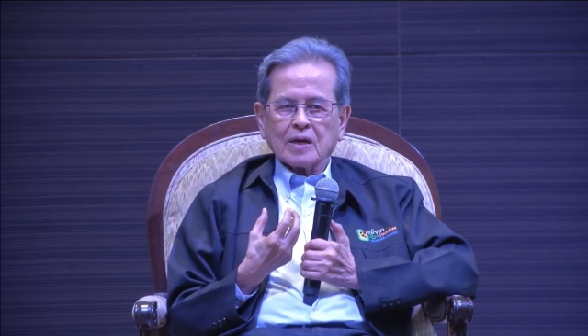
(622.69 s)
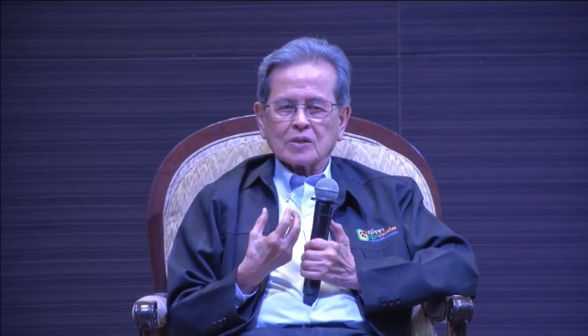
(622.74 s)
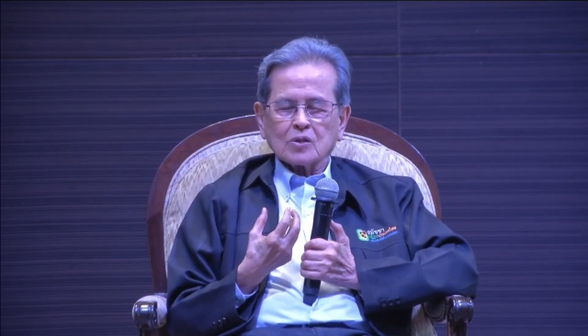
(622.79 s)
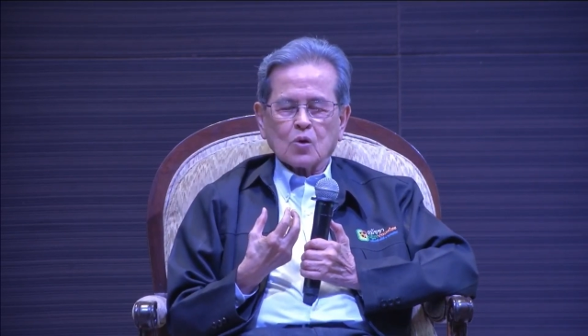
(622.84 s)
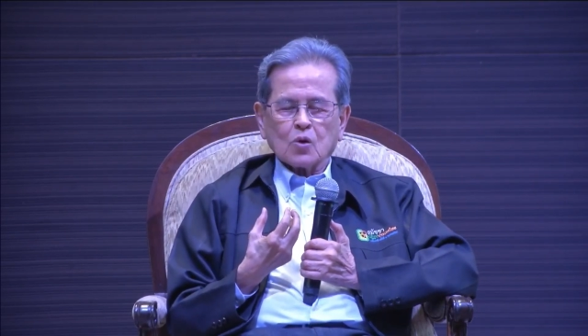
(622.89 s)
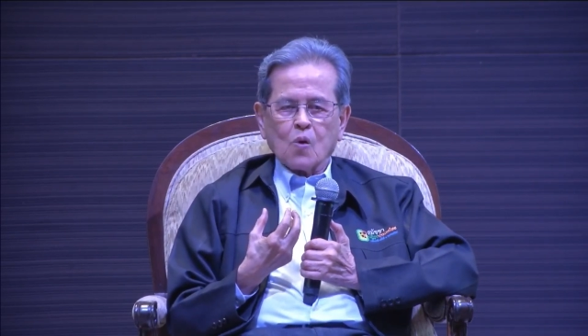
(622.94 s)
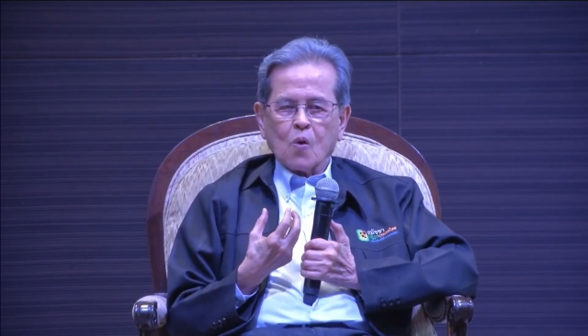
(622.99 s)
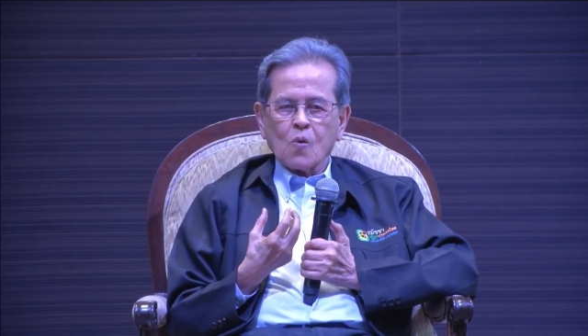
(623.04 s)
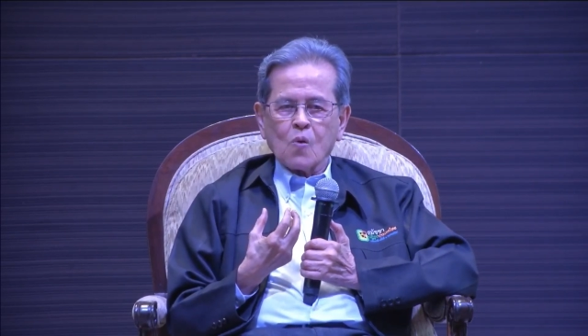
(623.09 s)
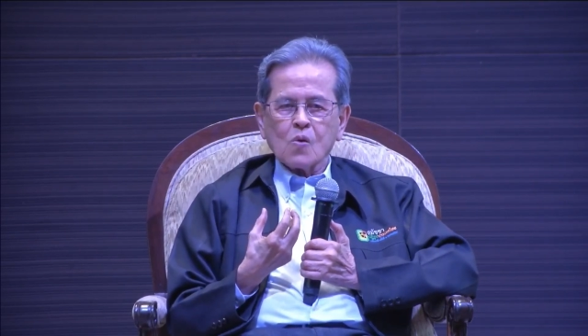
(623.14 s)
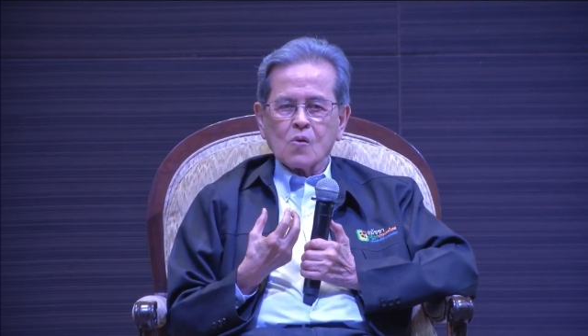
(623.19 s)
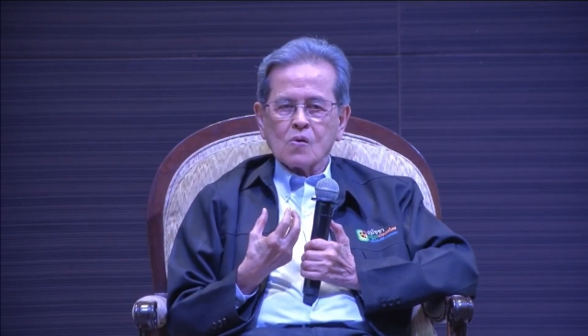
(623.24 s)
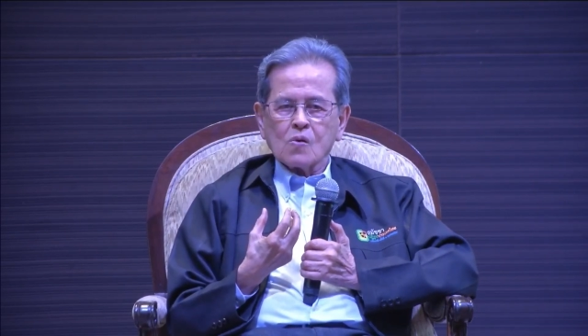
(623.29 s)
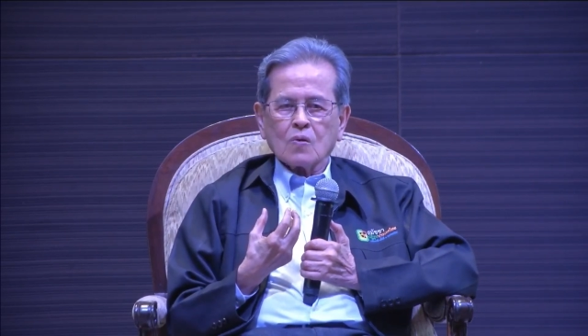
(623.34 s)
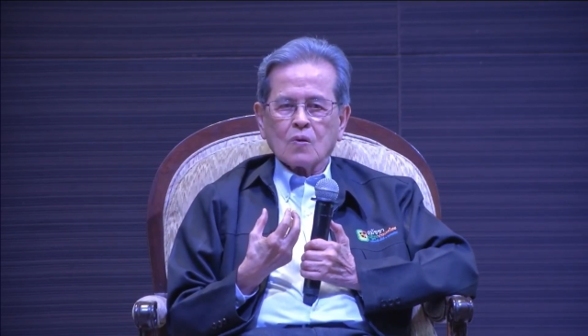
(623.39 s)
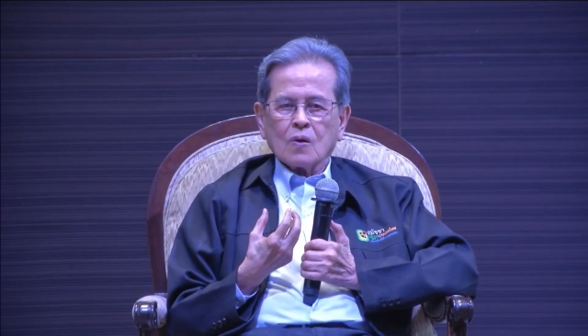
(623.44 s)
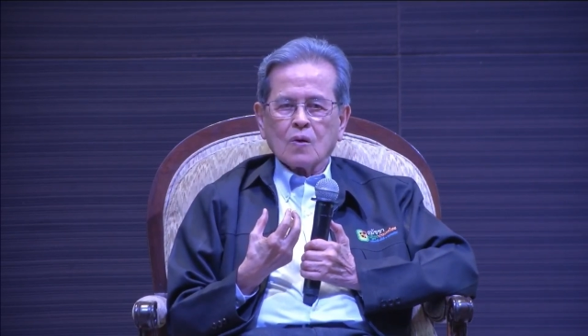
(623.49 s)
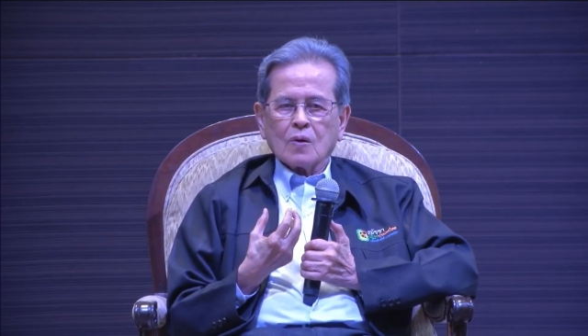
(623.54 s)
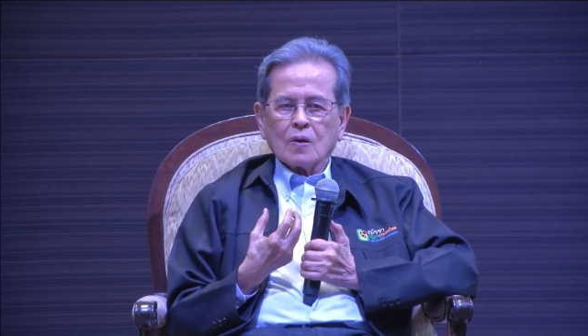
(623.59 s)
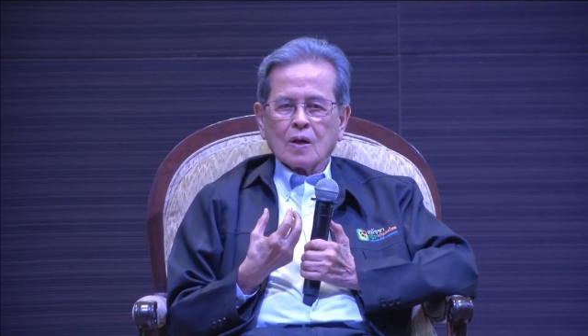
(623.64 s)
ทุ้ง
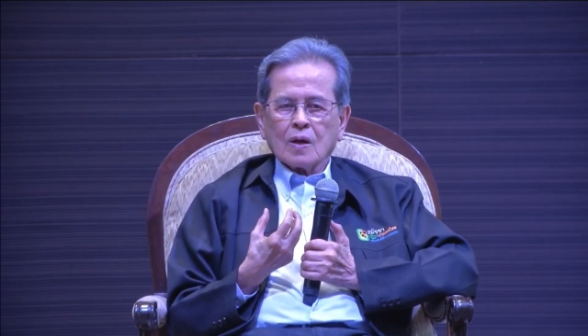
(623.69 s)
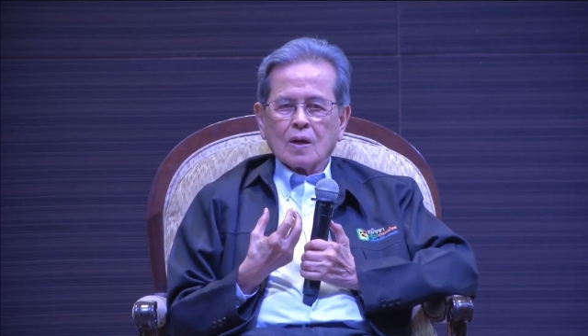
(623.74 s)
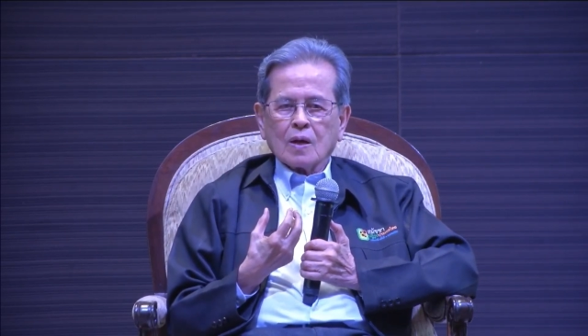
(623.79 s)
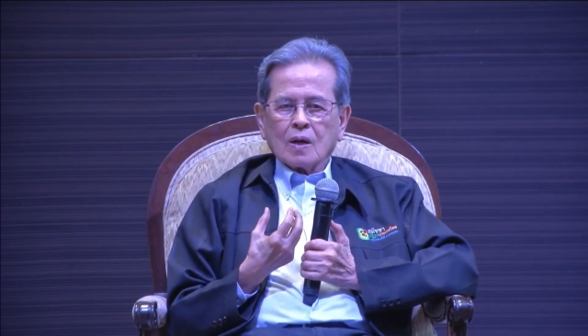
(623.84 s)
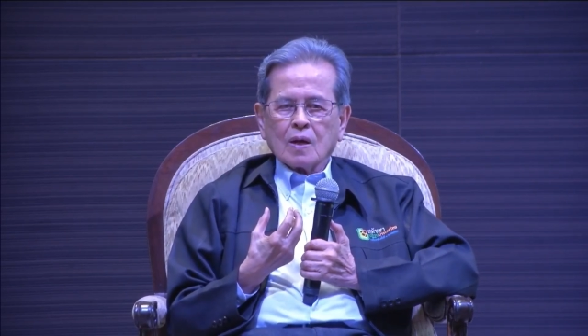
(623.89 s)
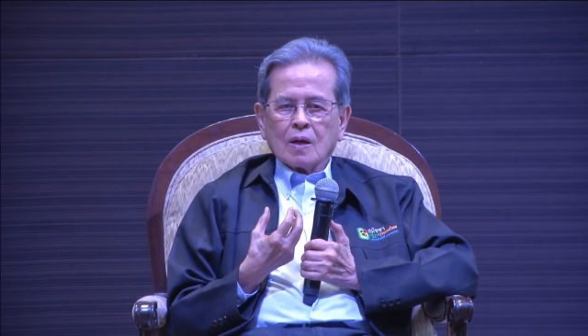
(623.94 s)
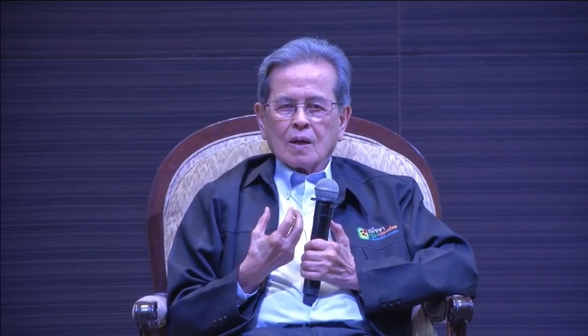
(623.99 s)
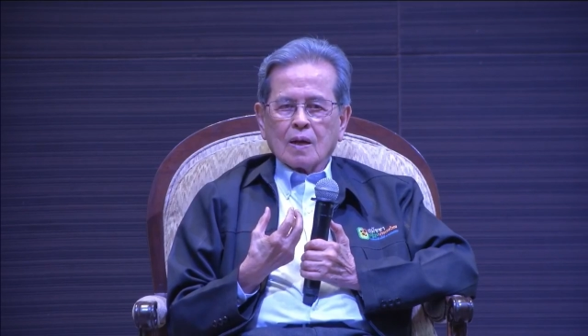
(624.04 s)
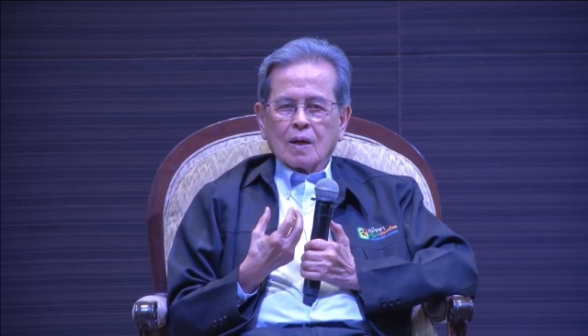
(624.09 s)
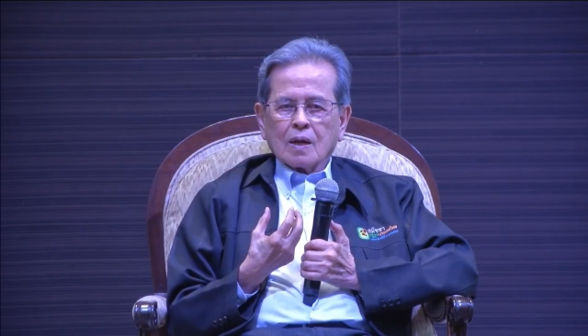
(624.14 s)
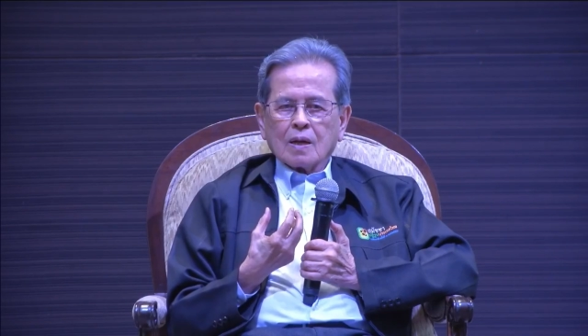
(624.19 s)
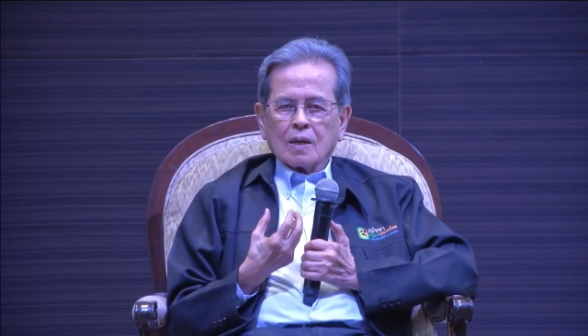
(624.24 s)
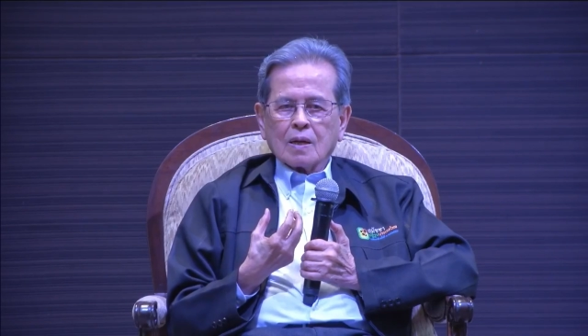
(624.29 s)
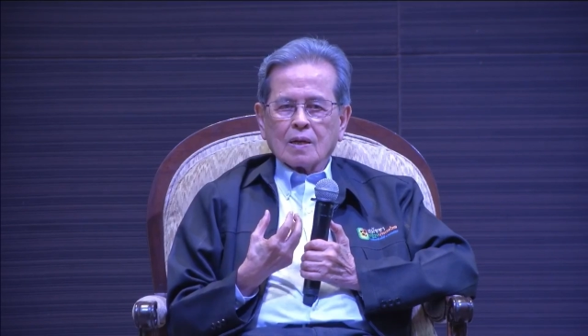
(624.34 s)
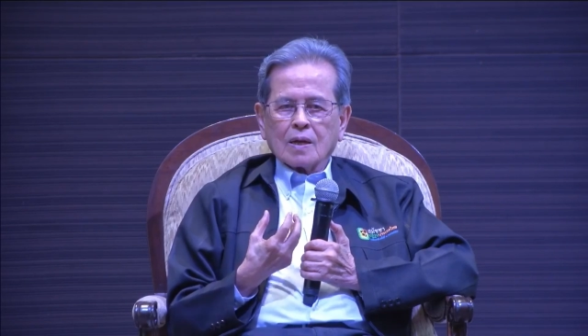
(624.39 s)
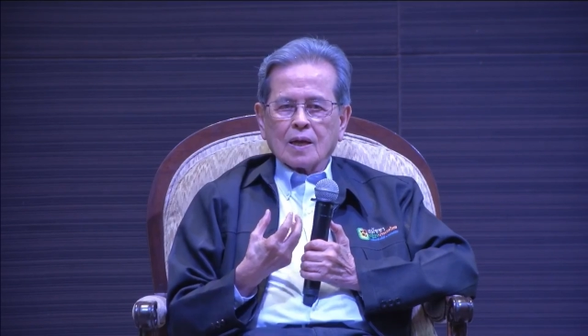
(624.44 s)
นะ